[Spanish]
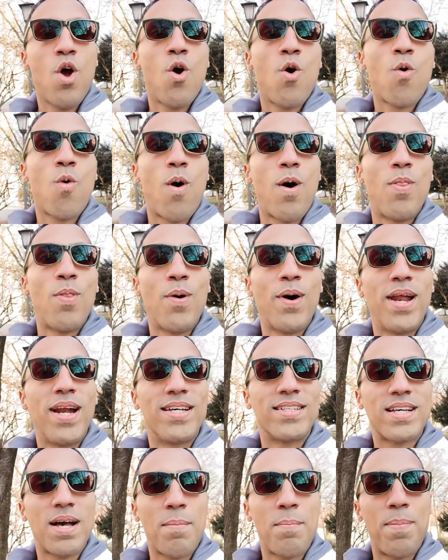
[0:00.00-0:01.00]
cuando
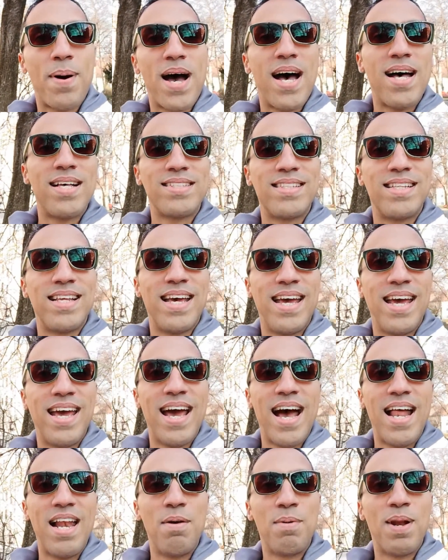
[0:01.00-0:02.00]
eras capaz de,
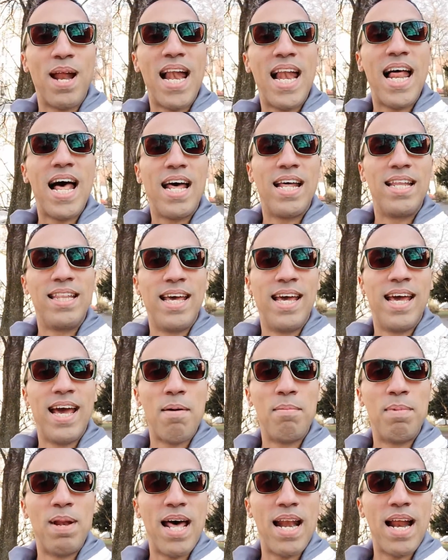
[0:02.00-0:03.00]
de
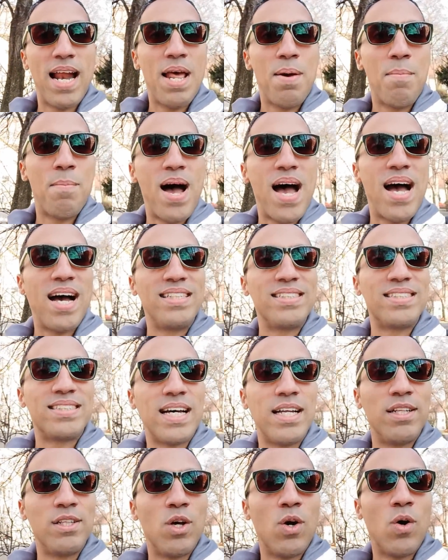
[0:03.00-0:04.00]
hablar alemán
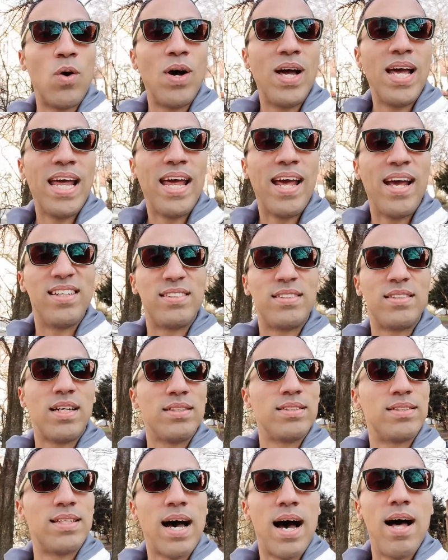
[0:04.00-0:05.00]
estando
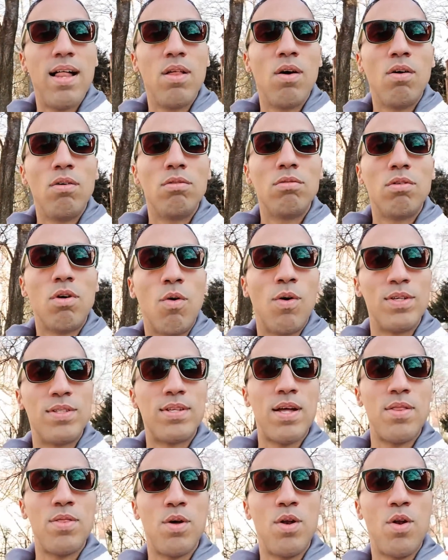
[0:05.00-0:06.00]
estresado o
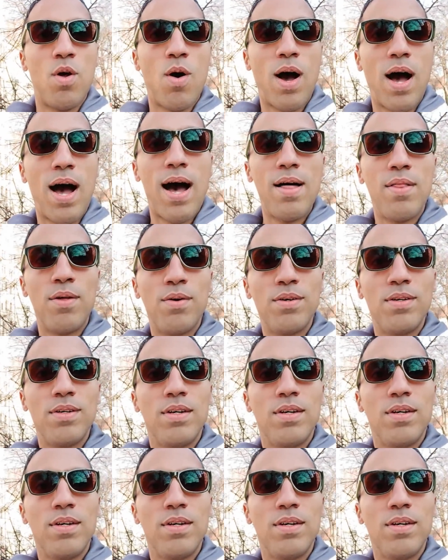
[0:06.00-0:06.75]
estando enojado,